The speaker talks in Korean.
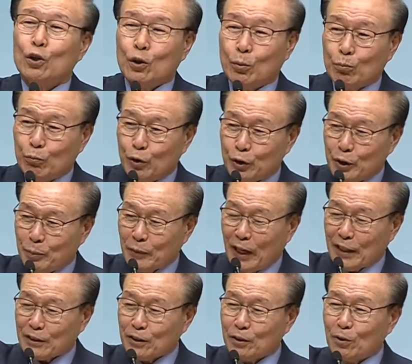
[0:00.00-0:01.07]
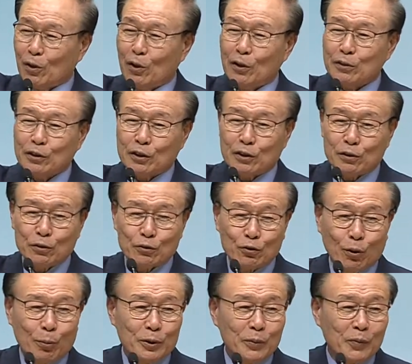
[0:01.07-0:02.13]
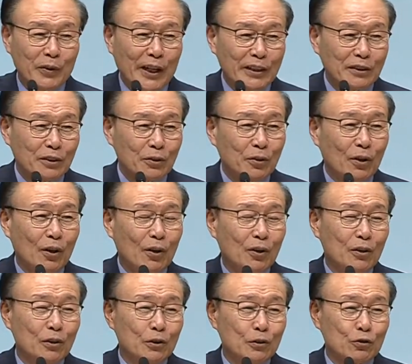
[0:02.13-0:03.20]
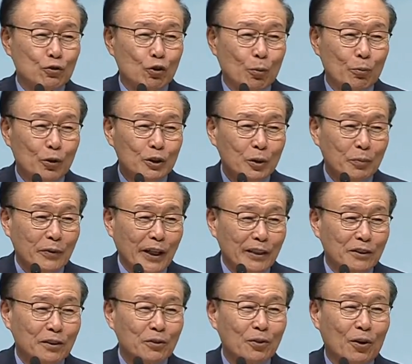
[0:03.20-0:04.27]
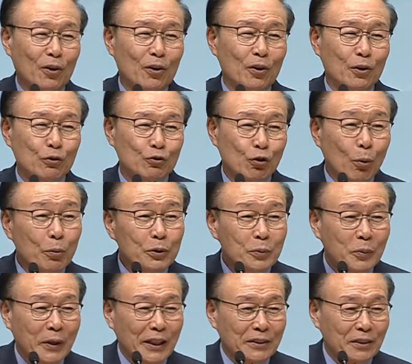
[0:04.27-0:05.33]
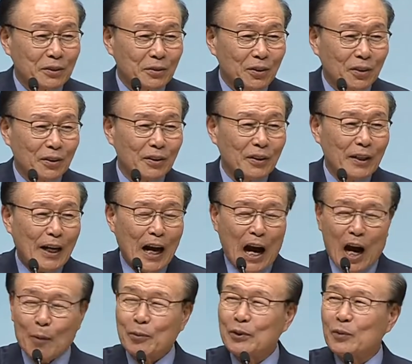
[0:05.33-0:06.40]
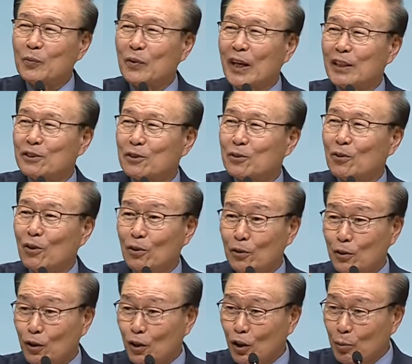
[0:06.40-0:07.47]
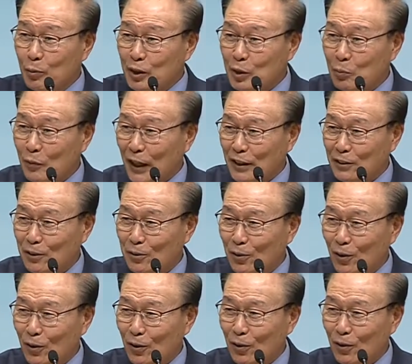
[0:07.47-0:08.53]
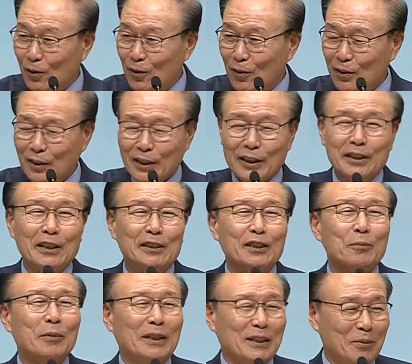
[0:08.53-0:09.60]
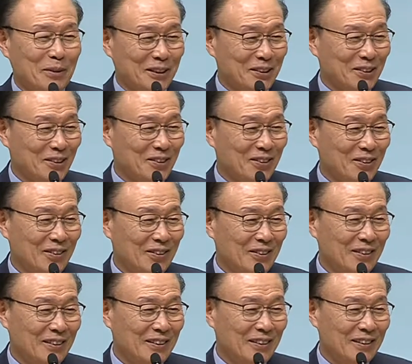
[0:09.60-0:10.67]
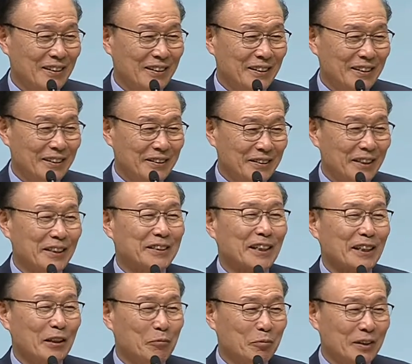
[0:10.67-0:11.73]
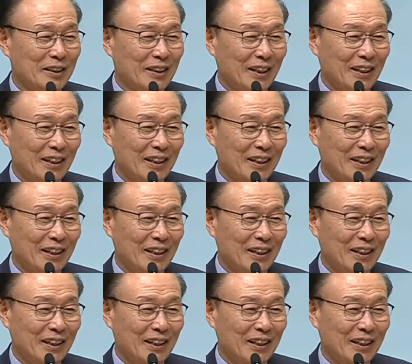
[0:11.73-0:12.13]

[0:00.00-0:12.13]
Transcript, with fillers: 모님 가시고 정조부님 가시고 조모님 가시고 조부님 가시고 아버님 가시고 어머님 가시고 이제 저만 남았어요. 제 차례입니다.